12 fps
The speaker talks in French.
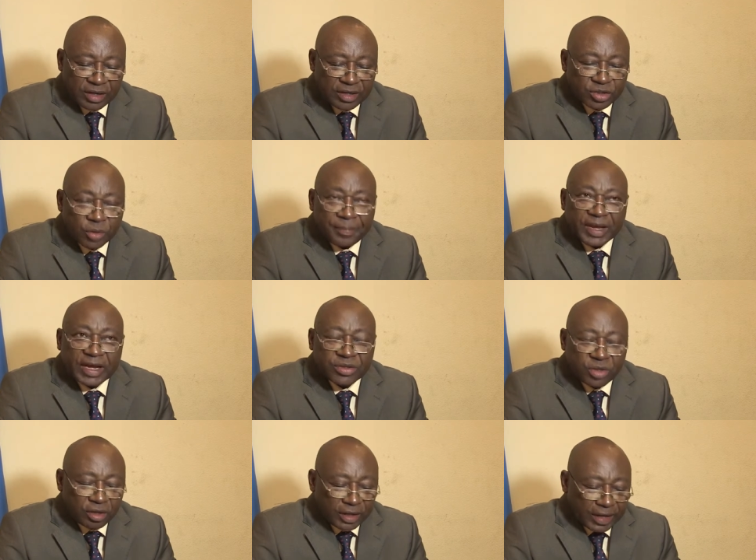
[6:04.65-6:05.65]
les
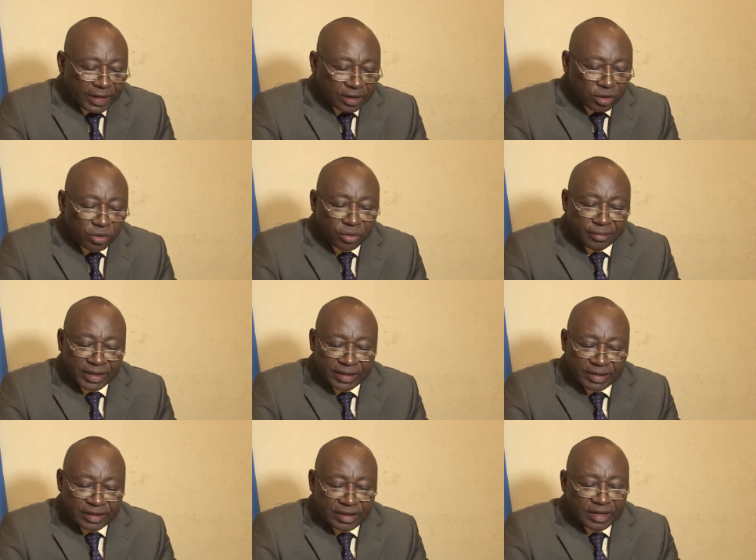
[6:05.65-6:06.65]
opérateurs
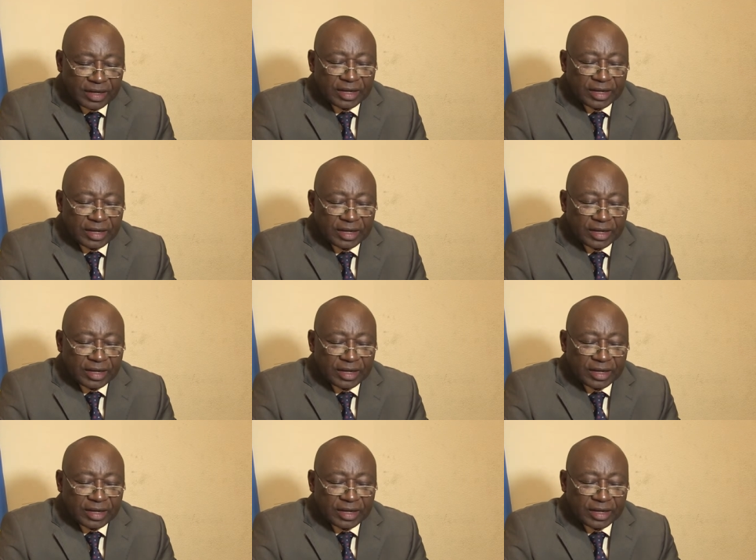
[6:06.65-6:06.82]
économiques